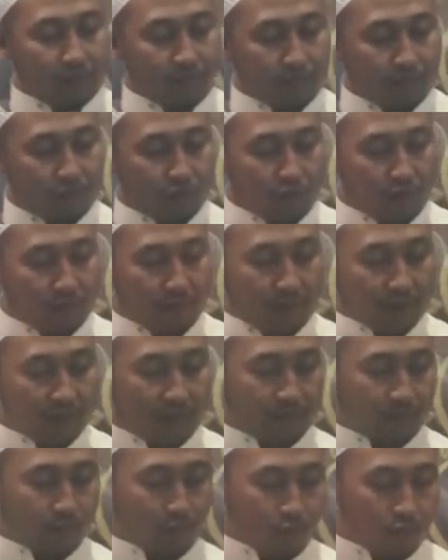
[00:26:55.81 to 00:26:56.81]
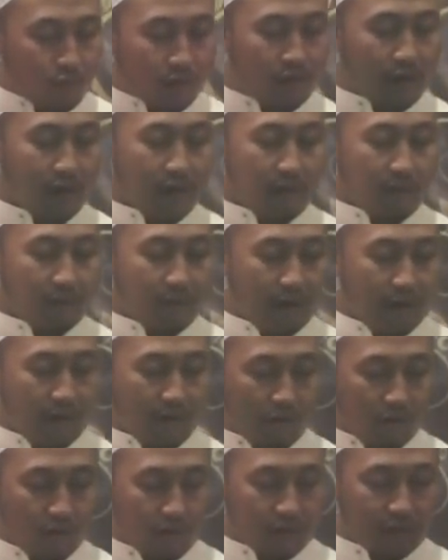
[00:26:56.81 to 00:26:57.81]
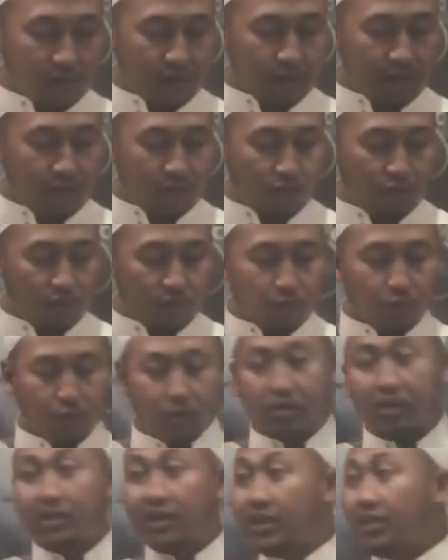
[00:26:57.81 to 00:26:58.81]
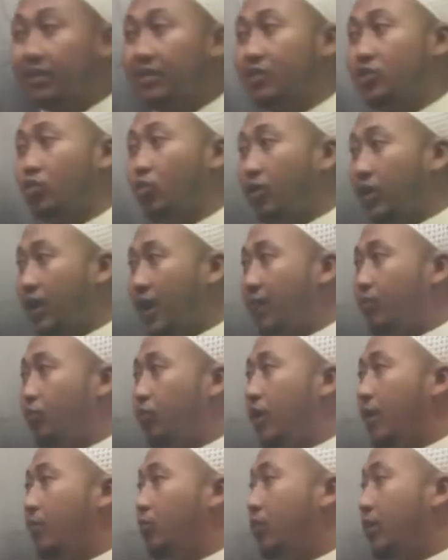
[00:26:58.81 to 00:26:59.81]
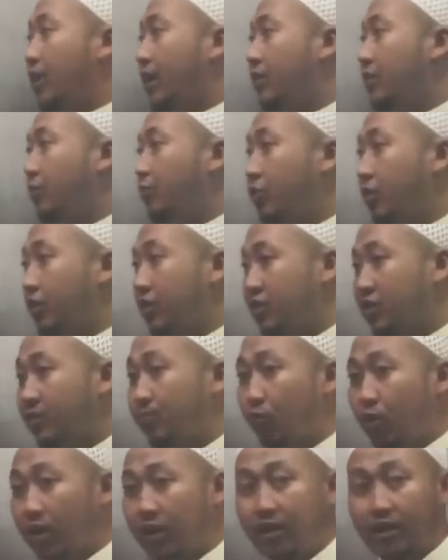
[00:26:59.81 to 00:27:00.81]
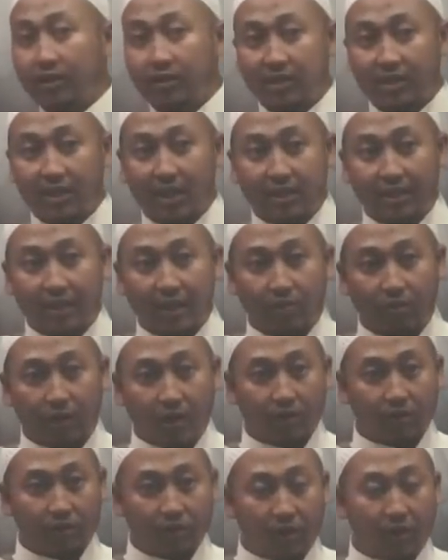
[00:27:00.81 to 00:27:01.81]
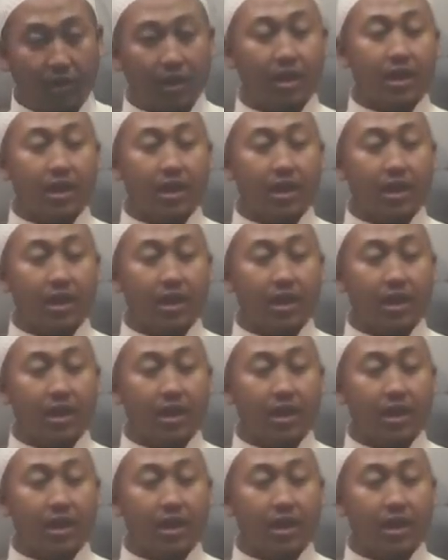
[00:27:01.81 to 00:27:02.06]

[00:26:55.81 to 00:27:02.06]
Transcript: juga Pak Sipul, Pak Hos, juga Bu Sri, Sesongkan, mudah-mudahan diberi kesembuhan dan kesehatan oleh Allah.